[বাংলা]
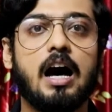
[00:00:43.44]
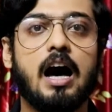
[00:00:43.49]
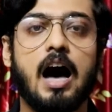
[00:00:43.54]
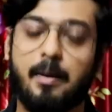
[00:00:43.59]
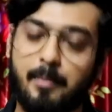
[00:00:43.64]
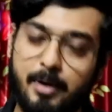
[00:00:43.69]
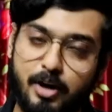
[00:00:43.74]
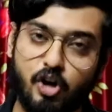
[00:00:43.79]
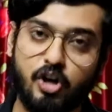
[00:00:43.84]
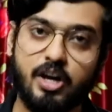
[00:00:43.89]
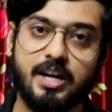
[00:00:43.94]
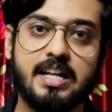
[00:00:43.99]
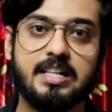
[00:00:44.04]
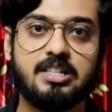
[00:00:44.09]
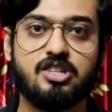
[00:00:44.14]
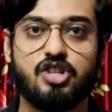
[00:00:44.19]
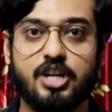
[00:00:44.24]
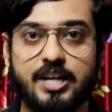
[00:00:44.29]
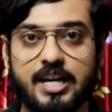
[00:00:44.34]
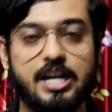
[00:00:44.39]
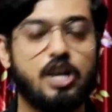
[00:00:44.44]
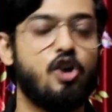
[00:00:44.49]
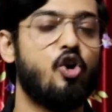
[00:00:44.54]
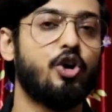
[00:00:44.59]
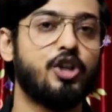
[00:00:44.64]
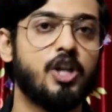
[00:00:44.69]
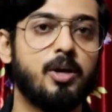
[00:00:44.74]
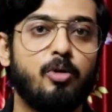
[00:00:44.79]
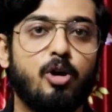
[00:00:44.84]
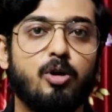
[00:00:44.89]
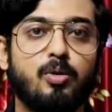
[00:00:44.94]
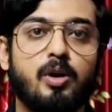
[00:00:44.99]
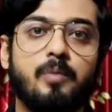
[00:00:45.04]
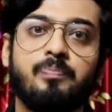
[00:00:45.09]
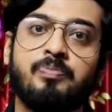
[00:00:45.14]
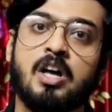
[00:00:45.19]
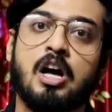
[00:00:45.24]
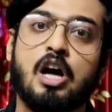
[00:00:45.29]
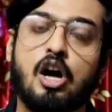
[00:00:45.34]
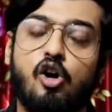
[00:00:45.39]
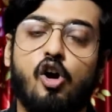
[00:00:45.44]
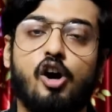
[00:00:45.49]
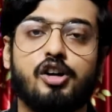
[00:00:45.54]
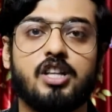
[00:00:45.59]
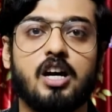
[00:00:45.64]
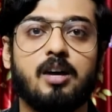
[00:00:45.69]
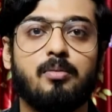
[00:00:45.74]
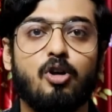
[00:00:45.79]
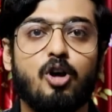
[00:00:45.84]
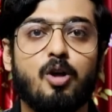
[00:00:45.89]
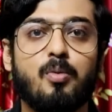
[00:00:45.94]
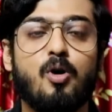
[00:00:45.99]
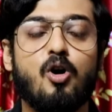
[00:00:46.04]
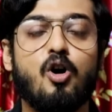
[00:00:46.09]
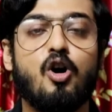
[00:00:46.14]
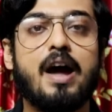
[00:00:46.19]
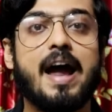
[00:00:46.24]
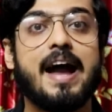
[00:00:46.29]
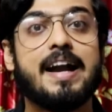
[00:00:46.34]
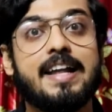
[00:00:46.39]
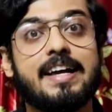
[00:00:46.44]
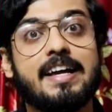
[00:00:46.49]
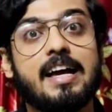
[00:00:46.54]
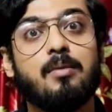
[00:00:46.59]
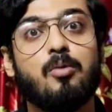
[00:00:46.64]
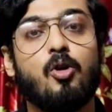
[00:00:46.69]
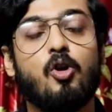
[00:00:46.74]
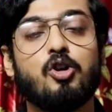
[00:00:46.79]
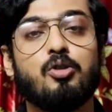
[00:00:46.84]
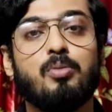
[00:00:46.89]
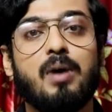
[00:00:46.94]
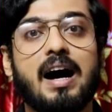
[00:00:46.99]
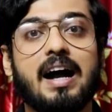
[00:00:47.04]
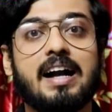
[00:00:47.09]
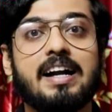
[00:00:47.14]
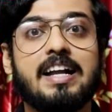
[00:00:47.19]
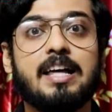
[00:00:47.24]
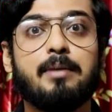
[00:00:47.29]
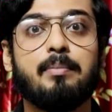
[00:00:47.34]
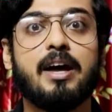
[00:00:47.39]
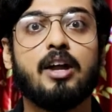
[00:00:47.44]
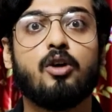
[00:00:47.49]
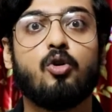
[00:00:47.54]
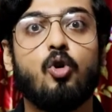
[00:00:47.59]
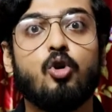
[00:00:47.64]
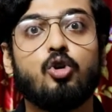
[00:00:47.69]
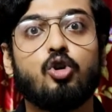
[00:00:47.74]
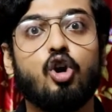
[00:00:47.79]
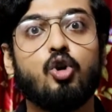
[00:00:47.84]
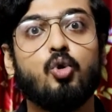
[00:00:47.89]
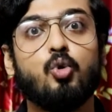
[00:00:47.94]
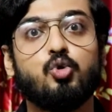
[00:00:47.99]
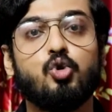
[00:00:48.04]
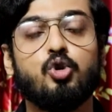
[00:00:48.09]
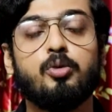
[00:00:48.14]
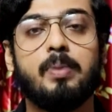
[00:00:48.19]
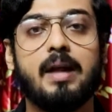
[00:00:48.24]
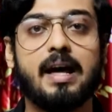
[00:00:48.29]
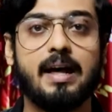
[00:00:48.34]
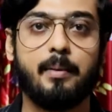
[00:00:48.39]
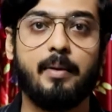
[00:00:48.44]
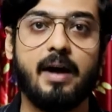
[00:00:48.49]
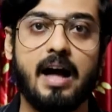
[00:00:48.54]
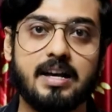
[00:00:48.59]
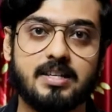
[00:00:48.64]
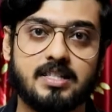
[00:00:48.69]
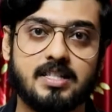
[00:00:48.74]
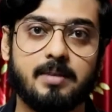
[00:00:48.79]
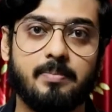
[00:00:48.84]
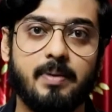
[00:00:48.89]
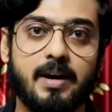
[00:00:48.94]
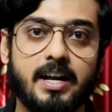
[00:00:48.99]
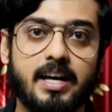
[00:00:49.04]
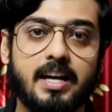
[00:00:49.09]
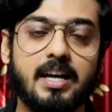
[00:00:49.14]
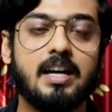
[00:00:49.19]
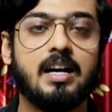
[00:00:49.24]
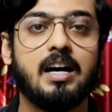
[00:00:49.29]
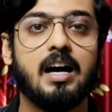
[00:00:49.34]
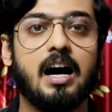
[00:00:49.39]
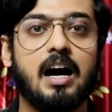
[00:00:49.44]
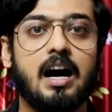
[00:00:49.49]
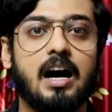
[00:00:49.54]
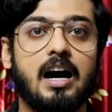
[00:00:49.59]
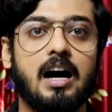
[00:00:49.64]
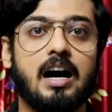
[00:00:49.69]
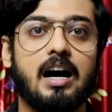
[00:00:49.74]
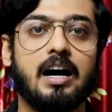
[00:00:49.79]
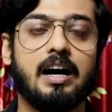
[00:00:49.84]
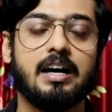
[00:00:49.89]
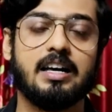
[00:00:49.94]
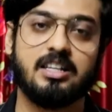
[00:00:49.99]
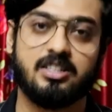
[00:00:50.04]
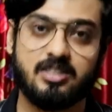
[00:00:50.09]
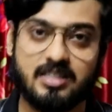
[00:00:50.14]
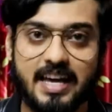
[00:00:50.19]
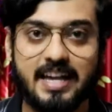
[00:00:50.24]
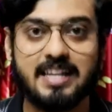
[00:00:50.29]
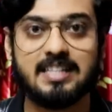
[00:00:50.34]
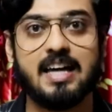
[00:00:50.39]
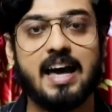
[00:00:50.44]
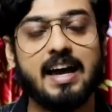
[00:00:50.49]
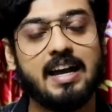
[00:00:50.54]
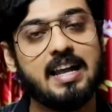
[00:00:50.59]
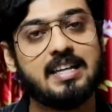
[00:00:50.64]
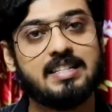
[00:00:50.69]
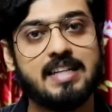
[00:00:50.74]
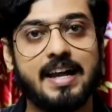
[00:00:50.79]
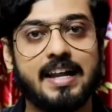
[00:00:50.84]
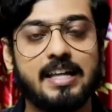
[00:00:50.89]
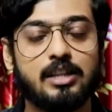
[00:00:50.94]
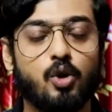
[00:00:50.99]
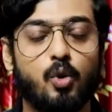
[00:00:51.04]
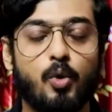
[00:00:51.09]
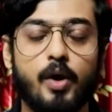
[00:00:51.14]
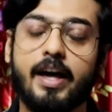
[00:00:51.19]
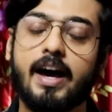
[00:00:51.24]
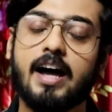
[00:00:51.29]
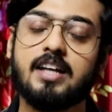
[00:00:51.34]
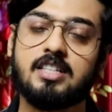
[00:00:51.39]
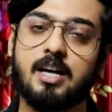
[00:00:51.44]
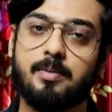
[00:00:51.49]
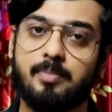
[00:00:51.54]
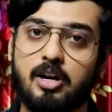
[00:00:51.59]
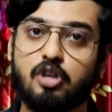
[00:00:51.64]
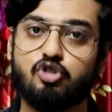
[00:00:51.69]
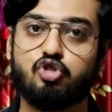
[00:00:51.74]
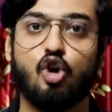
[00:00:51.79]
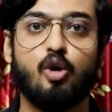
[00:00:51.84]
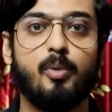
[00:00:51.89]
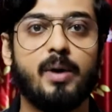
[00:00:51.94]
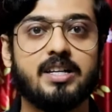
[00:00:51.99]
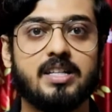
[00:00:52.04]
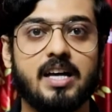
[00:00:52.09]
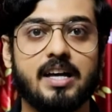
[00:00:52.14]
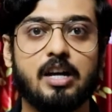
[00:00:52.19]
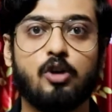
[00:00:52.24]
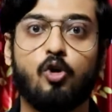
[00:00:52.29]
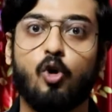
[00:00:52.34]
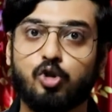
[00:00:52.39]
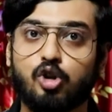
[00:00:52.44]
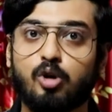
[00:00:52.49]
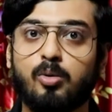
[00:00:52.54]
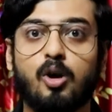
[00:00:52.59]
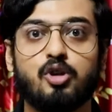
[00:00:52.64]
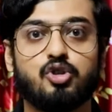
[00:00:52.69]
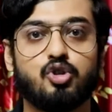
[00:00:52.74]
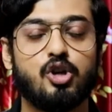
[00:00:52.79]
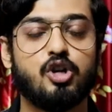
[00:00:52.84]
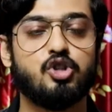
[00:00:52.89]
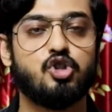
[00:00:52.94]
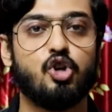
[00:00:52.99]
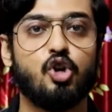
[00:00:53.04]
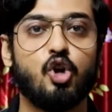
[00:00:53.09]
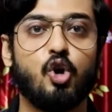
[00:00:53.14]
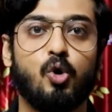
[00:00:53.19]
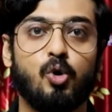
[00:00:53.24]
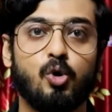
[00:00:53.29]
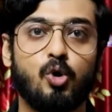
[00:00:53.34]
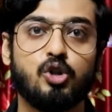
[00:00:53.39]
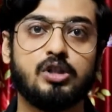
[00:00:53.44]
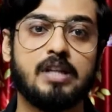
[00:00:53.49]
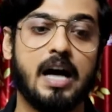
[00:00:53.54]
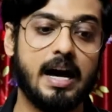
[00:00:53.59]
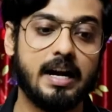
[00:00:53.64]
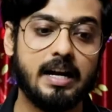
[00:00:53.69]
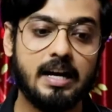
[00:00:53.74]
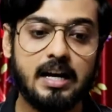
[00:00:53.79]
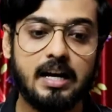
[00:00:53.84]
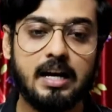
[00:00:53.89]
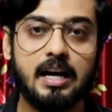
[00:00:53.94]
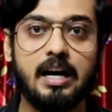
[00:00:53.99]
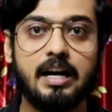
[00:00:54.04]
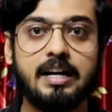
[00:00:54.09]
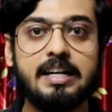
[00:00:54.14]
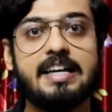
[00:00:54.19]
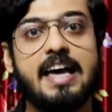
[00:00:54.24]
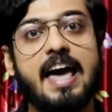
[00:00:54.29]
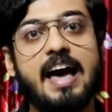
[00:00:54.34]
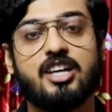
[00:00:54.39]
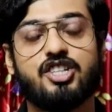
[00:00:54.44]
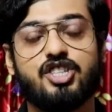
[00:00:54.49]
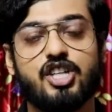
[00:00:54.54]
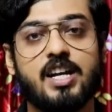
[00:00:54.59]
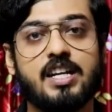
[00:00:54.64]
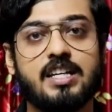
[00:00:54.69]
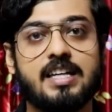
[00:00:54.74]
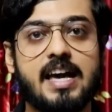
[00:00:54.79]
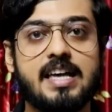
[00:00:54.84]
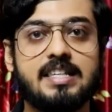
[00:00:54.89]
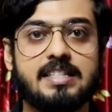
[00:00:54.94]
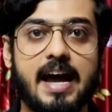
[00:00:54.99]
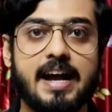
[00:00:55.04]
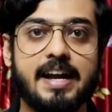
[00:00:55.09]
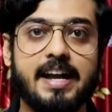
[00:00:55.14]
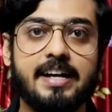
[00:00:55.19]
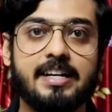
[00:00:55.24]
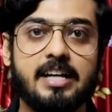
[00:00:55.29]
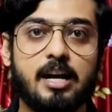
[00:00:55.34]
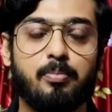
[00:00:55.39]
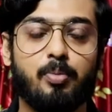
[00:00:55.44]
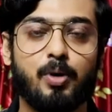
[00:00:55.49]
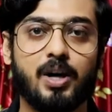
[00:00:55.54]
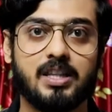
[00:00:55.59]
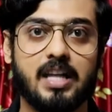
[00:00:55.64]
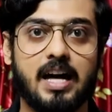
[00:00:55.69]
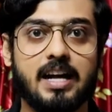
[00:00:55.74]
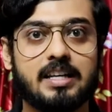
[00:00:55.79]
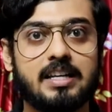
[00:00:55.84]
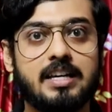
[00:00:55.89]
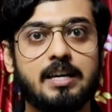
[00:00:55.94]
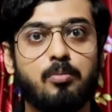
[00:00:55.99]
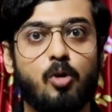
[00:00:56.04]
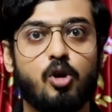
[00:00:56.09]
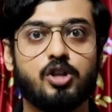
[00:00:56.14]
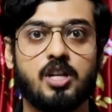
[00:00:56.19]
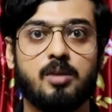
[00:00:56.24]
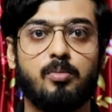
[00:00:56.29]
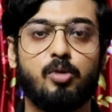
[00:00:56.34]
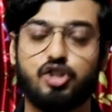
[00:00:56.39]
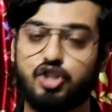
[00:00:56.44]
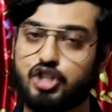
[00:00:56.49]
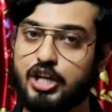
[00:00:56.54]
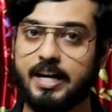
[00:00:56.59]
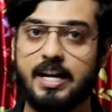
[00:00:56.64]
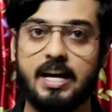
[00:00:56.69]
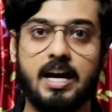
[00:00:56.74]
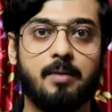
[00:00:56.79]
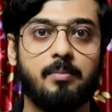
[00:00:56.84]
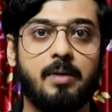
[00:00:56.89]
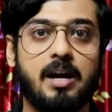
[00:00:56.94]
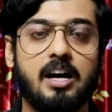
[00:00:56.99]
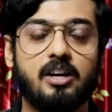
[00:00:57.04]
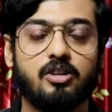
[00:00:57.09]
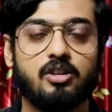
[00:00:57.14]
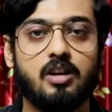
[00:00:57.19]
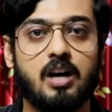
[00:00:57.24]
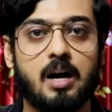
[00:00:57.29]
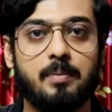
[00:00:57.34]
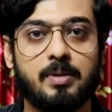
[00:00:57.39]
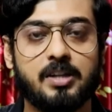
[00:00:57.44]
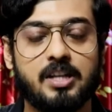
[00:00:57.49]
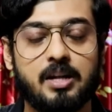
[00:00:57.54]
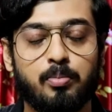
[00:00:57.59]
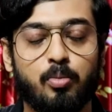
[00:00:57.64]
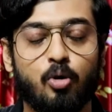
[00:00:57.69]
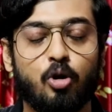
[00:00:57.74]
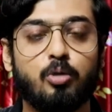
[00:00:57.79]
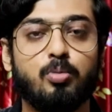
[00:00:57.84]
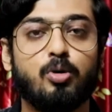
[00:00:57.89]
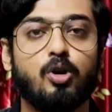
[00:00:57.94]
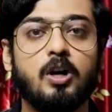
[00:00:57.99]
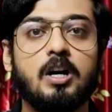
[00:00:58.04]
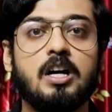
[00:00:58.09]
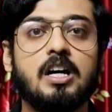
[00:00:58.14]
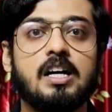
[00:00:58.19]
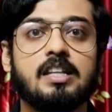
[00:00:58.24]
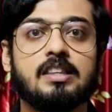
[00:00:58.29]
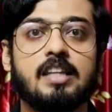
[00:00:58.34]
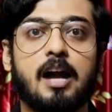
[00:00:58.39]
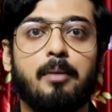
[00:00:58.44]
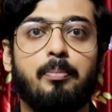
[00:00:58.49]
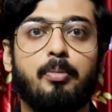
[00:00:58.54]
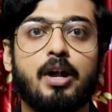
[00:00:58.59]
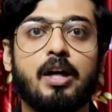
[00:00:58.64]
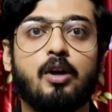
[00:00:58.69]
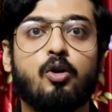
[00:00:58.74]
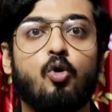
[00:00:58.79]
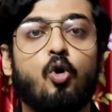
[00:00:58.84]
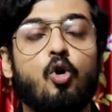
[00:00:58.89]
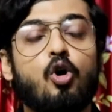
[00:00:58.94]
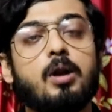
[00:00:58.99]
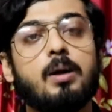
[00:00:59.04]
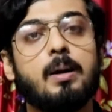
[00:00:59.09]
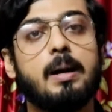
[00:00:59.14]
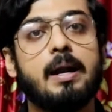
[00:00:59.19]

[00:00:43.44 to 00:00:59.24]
আমরা একটু ডিটেলসে সেটা নিয়ে কথা বলবো কথা বলবো এটিকে মোহনবাগান টিমের কোন কোন নতুন প্লেয়ার আবার আসতে পারে শেখ সাহিলের সাইনিং তো হয়ে গেছে আপনারা সবাই জানেন কত বছরের জন্য হলো তার রিয়াকশন কি এই সাইনিংটার পর তার কি মতামত সেটা আমরা আপনাদের বলবো তারপরে কোন